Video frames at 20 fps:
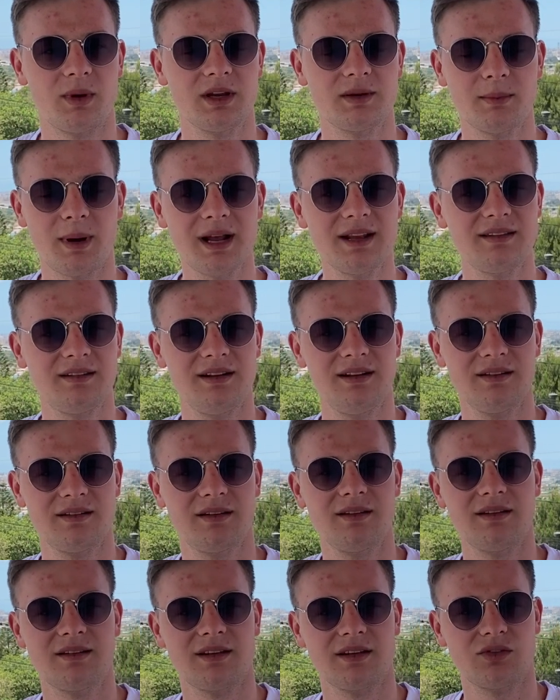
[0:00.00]
Ich mein Ziel ist
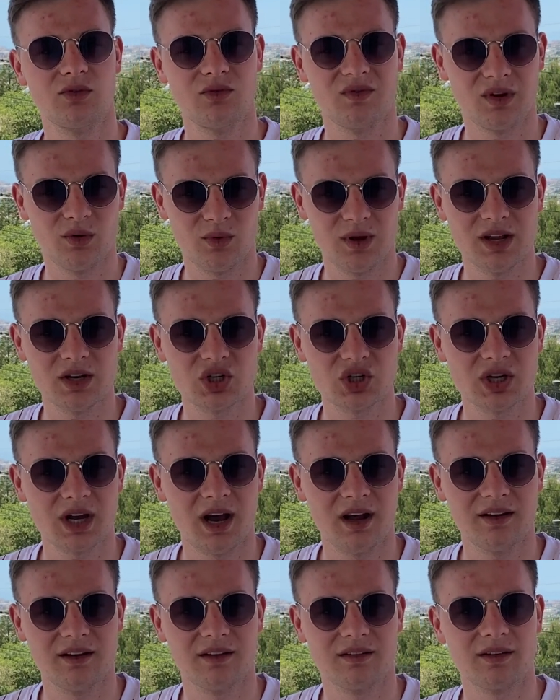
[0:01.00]
es, dass du, wenn du jetzt
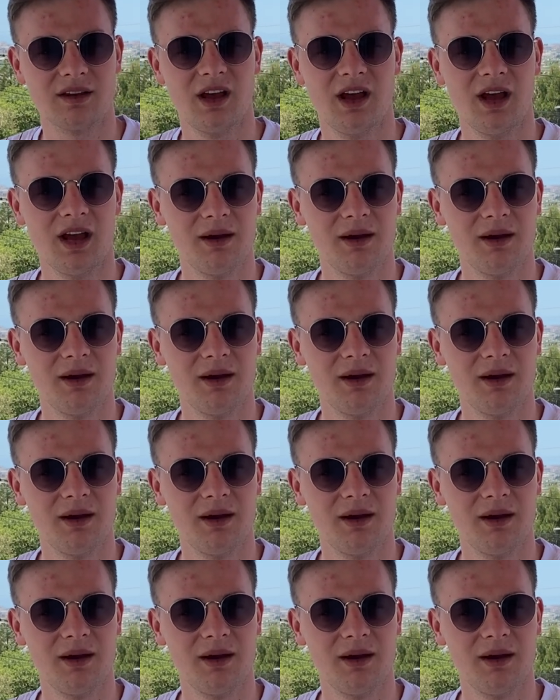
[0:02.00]
startest,